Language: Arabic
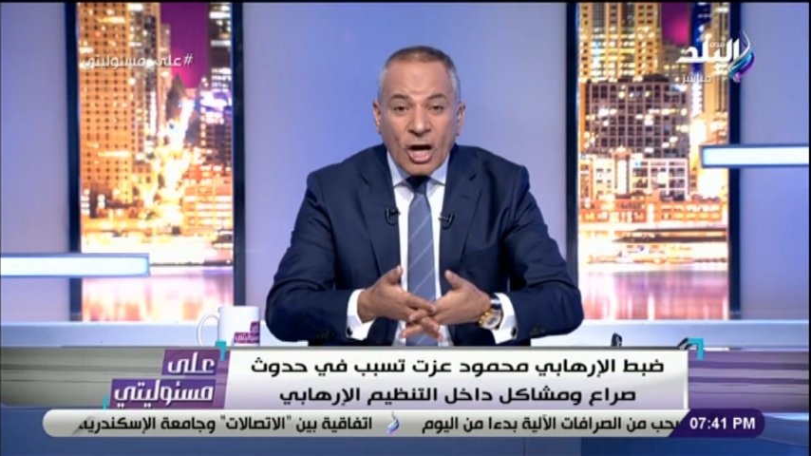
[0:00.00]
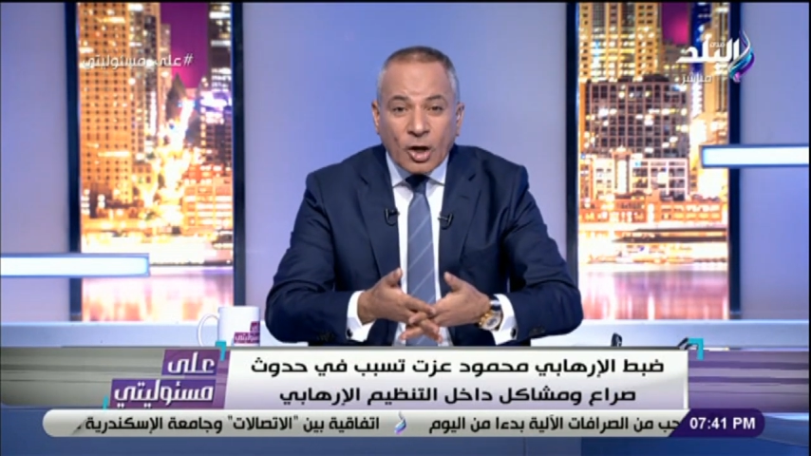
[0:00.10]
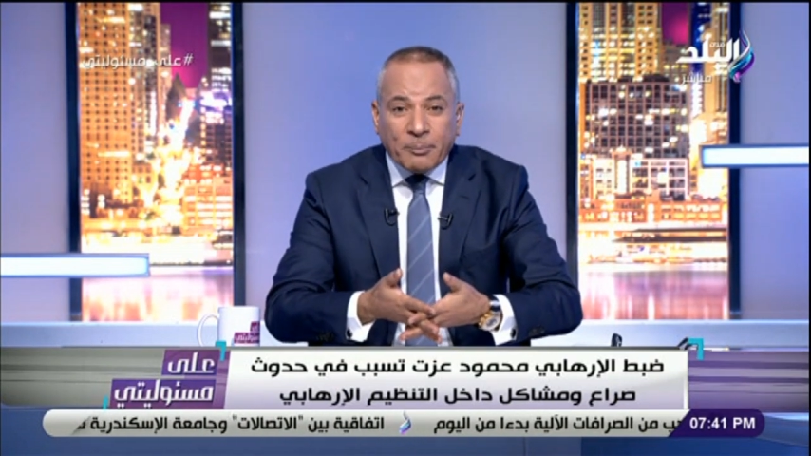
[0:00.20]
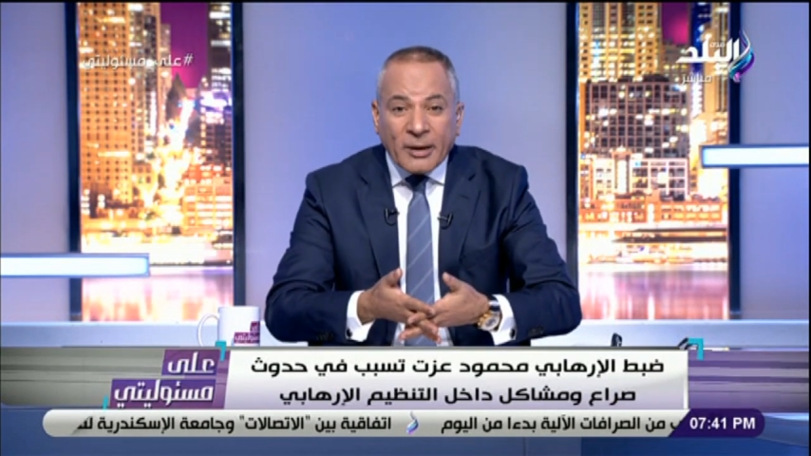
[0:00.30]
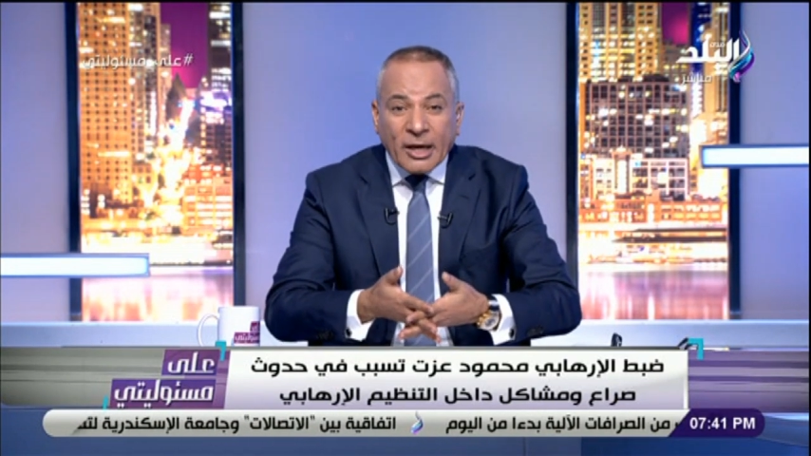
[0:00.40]

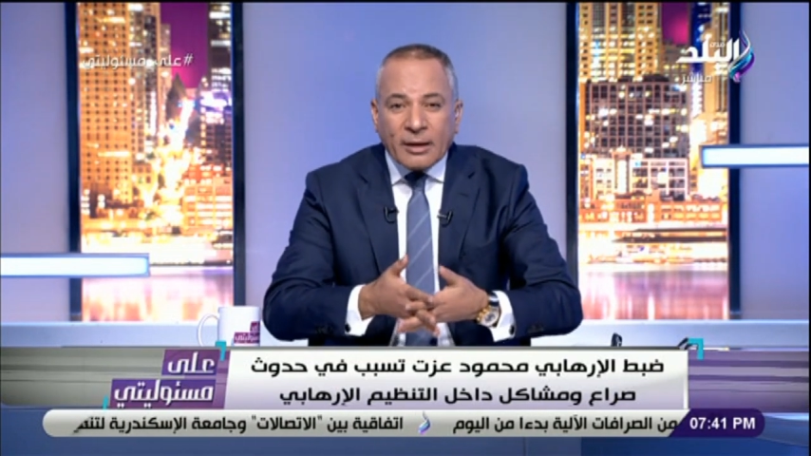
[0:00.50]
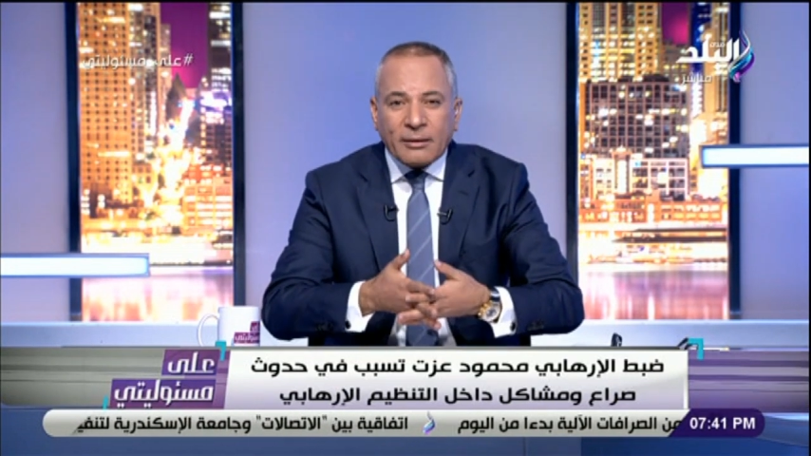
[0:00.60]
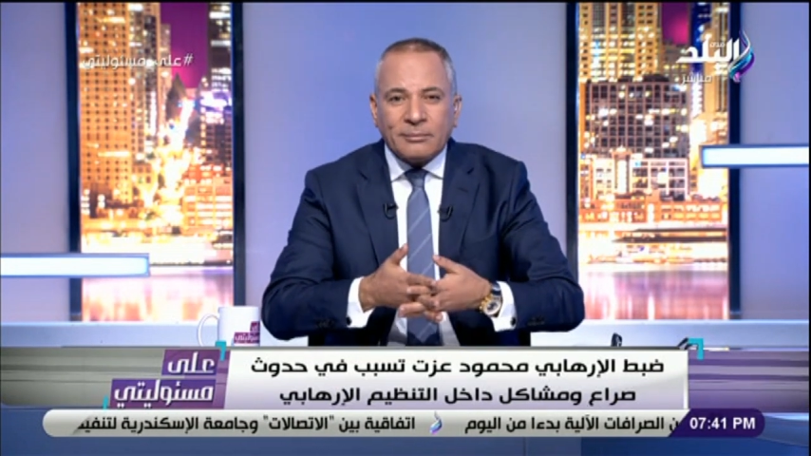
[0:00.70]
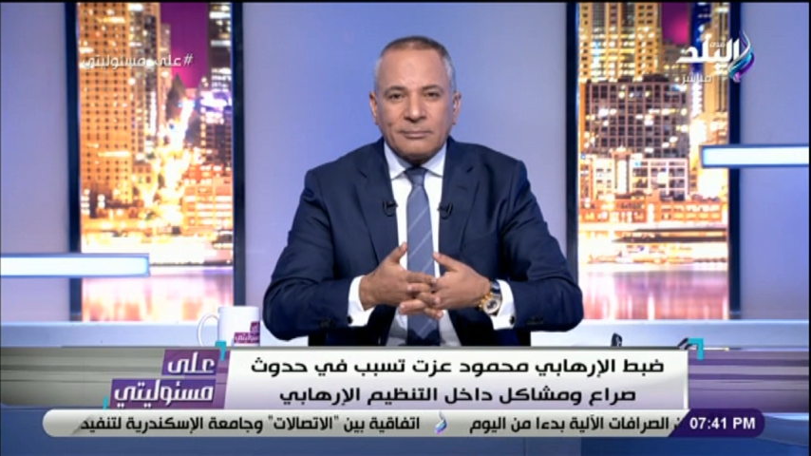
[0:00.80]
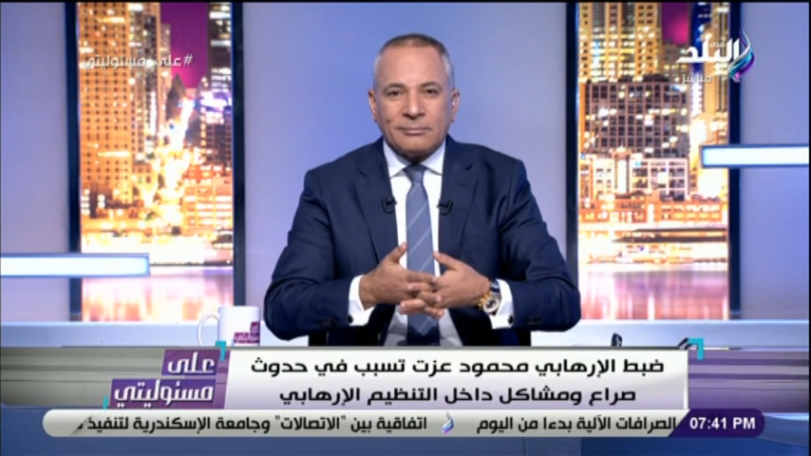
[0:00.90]
هيربيك
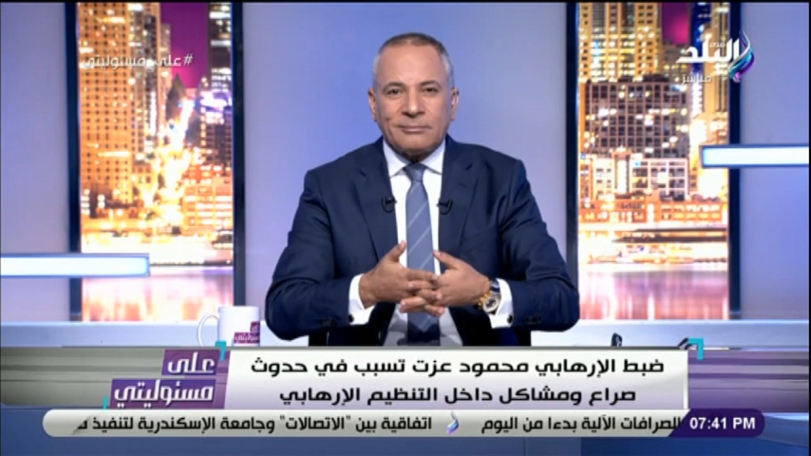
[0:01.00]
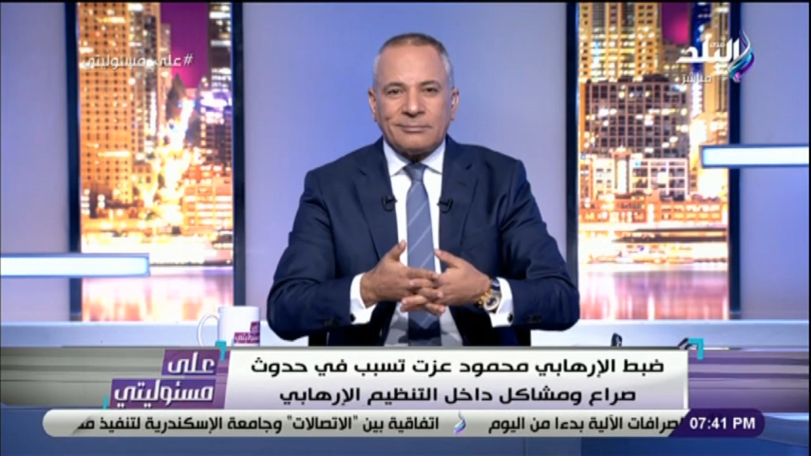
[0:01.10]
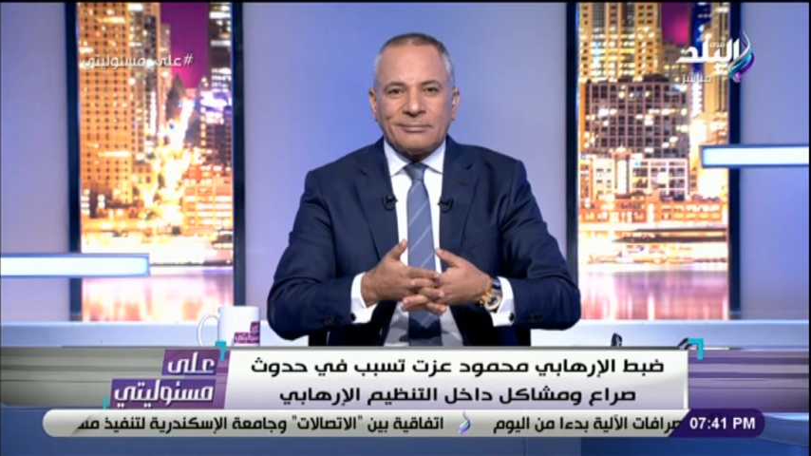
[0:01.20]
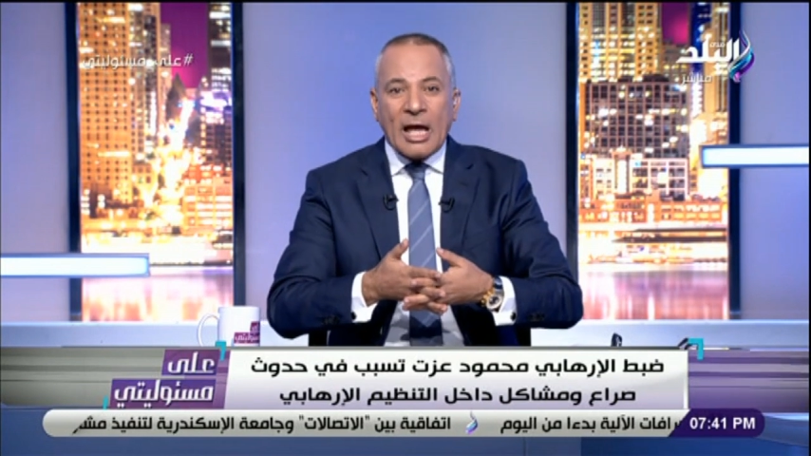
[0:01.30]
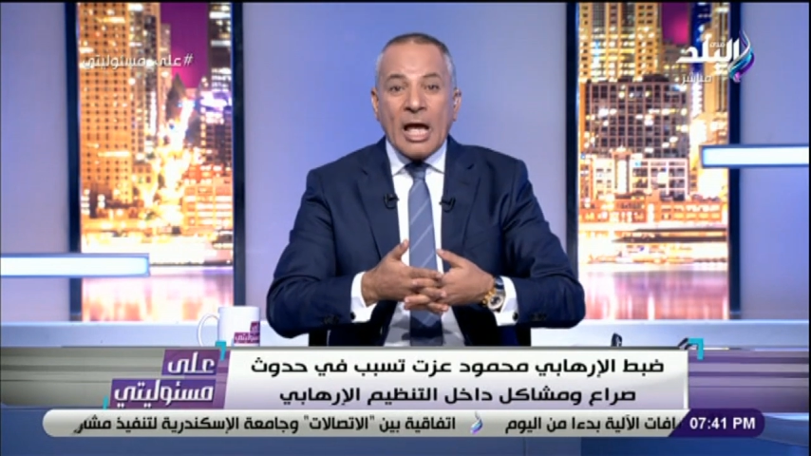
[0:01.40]

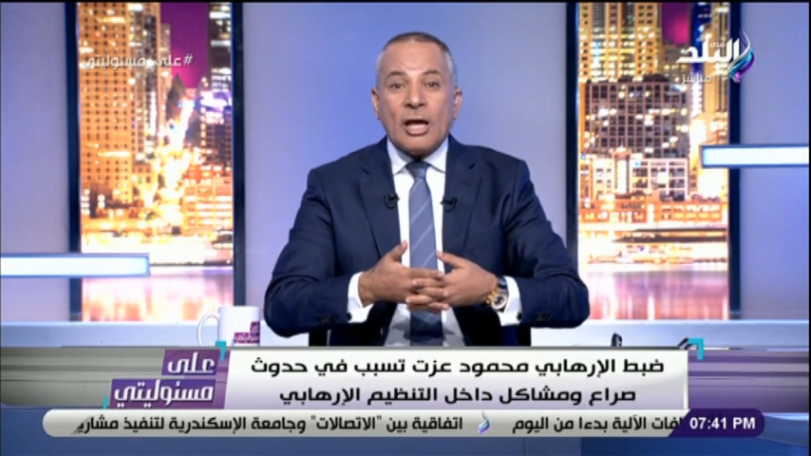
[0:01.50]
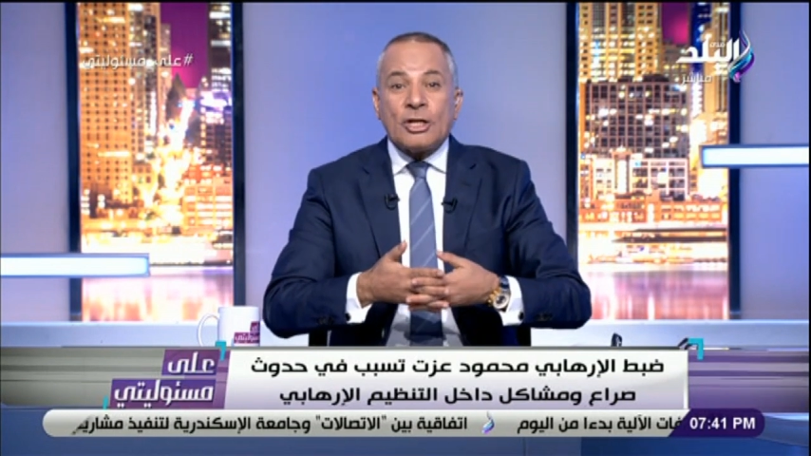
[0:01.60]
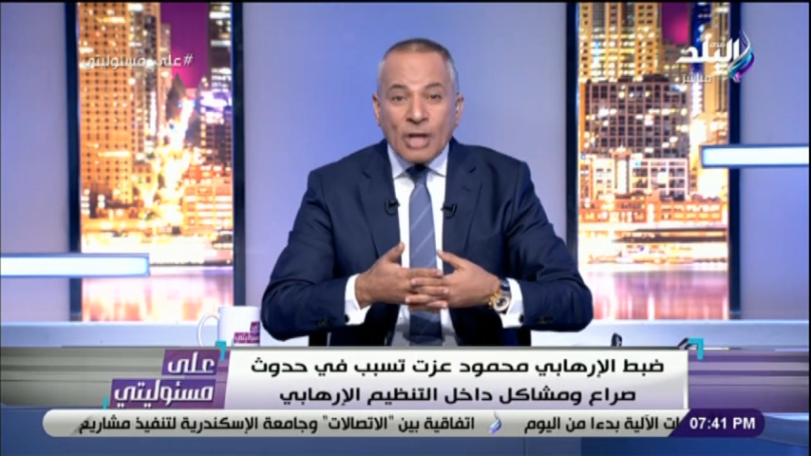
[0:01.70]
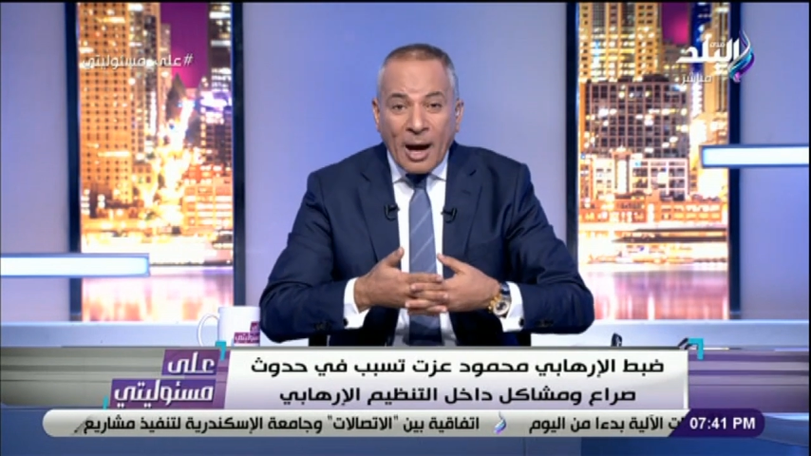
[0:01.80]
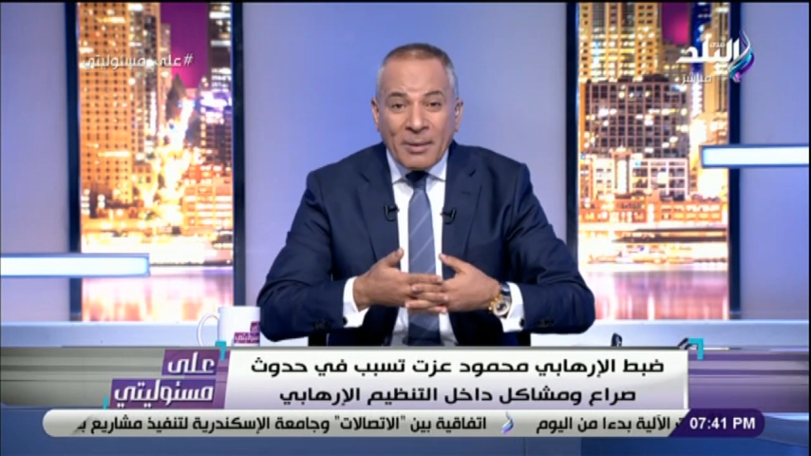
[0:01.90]

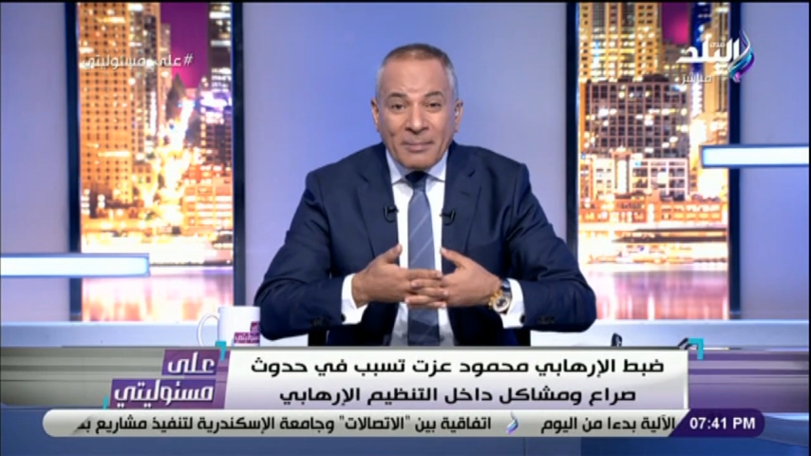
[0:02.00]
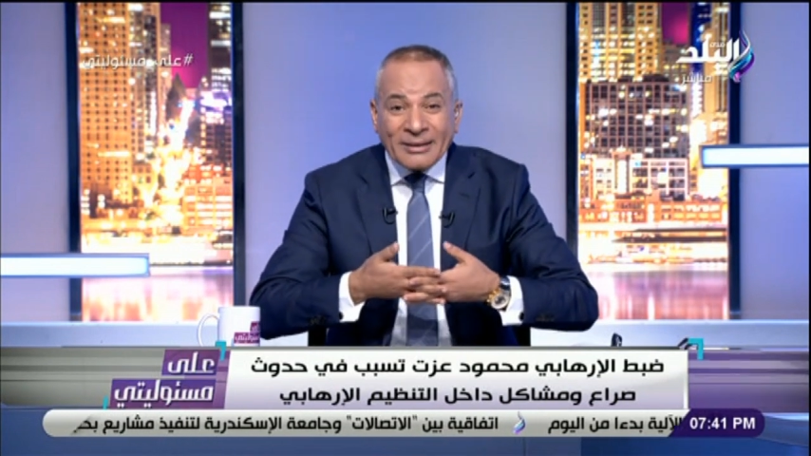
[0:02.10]
الشعب الم...